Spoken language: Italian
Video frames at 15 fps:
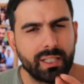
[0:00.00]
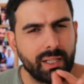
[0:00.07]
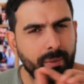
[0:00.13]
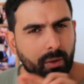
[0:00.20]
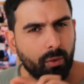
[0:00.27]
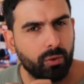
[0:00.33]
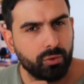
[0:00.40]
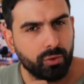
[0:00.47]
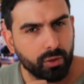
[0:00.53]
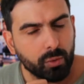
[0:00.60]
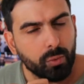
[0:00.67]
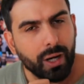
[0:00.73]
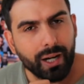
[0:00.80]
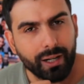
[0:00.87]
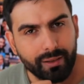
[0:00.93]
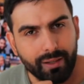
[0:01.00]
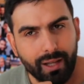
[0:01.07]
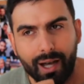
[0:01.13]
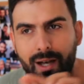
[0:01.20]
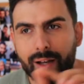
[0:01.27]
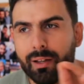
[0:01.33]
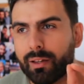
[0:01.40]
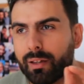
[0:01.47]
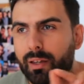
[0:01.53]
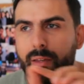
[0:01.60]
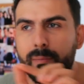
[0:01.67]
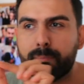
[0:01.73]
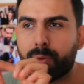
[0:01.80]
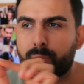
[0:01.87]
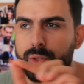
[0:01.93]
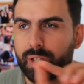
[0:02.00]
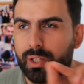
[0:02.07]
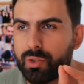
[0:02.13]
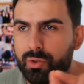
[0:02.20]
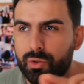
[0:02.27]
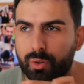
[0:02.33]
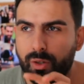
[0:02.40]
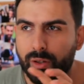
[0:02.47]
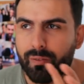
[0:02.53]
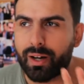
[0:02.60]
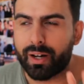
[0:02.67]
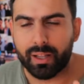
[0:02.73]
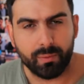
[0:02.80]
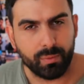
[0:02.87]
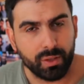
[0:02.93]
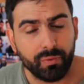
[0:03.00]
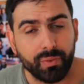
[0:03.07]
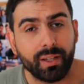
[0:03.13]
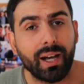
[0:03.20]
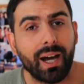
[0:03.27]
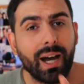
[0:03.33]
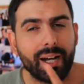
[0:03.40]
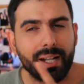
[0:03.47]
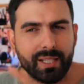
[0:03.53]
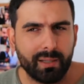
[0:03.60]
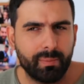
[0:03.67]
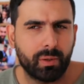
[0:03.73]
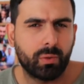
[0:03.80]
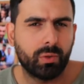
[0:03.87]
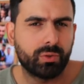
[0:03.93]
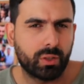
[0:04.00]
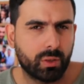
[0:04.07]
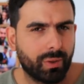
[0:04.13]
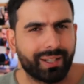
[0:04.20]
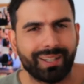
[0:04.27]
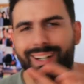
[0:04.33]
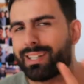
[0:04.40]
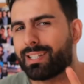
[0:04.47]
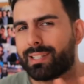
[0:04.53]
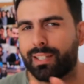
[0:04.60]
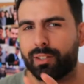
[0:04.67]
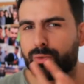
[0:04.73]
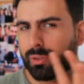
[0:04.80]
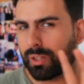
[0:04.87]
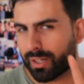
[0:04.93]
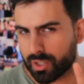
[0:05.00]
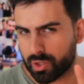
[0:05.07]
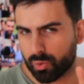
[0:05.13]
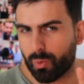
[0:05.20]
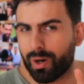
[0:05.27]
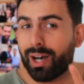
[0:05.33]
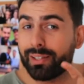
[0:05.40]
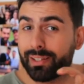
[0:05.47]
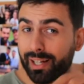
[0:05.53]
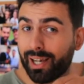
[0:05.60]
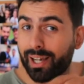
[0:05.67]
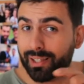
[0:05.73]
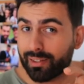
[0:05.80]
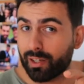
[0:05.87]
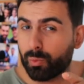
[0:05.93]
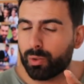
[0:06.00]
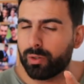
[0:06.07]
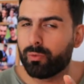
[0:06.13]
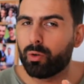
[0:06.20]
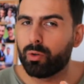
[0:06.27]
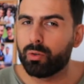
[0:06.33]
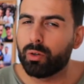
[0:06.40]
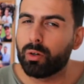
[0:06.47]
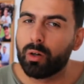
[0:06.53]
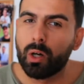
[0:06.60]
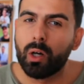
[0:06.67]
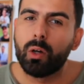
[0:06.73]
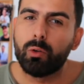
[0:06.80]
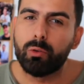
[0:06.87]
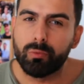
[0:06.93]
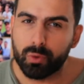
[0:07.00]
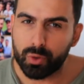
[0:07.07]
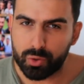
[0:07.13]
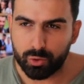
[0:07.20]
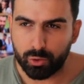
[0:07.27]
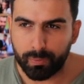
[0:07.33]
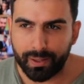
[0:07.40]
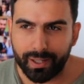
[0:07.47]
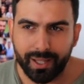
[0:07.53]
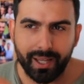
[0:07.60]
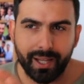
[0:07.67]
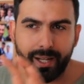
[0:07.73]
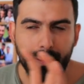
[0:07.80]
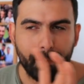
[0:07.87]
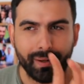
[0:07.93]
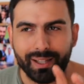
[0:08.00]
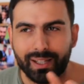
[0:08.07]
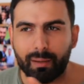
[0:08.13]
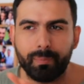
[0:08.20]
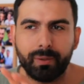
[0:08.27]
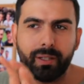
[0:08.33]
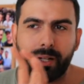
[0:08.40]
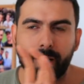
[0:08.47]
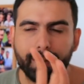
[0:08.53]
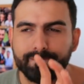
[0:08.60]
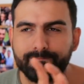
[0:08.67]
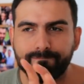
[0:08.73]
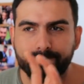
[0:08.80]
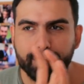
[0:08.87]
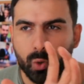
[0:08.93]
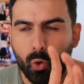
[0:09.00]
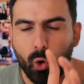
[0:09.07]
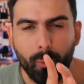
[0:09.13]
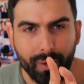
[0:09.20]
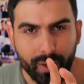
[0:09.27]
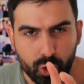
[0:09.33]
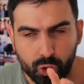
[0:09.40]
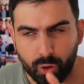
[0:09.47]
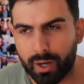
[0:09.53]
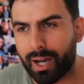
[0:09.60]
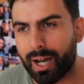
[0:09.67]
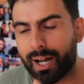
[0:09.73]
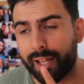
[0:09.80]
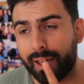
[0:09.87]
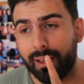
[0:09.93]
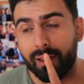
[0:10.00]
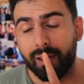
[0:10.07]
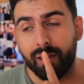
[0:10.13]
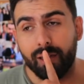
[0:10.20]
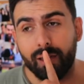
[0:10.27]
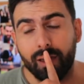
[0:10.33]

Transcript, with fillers: sia per quanto riguarda impostazioni varie da modificare, sia per quanto riguarda l'assetto della squadra, anche qui voglio un vostro parere per capire come giocare